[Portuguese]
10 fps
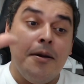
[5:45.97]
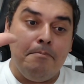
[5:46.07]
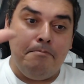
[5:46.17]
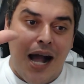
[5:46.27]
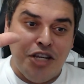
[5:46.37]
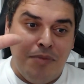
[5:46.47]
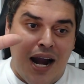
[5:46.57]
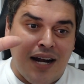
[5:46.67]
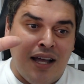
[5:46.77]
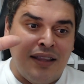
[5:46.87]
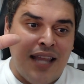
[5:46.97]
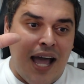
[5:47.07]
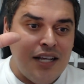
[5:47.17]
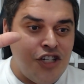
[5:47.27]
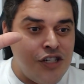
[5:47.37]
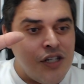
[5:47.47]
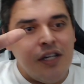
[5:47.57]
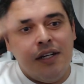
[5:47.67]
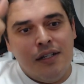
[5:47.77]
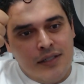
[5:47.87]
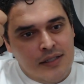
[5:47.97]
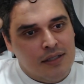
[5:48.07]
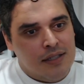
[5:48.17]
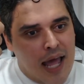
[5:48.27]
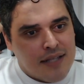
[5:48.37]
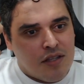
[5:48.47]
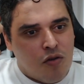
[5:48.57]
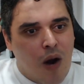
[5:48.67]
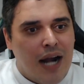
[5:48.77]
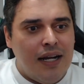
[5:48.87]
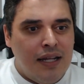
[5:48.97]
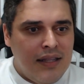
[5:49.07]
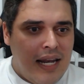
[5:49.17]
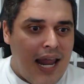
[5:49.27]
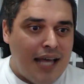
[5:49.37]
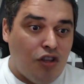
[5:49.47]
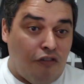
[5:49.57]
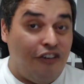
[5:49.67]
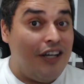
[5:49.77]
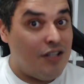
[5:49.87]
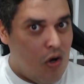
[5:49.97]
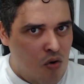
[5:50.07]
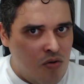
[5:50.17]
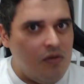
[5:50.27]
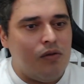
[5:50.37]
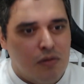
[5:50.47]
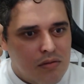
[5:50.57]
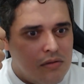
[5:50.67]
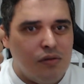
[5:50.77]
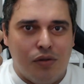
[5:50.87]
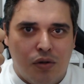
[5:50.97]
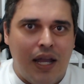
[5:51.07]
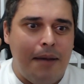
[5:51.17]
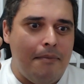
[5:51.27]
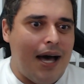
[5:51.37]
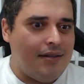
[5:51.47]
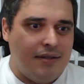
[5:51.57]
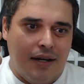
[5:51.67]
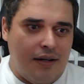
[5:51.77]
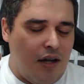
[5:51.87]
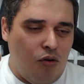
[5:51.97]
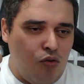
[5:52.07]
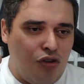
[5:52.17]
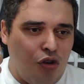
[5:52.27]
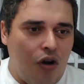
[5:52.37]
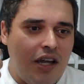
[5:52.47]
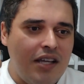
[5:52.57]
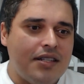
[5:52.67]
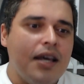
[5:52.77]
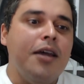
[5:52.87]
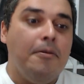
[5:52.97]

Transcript: Batman Arkham Knight, Uh, Last Guardian, The Last of Us 1, o remaster, não o 2,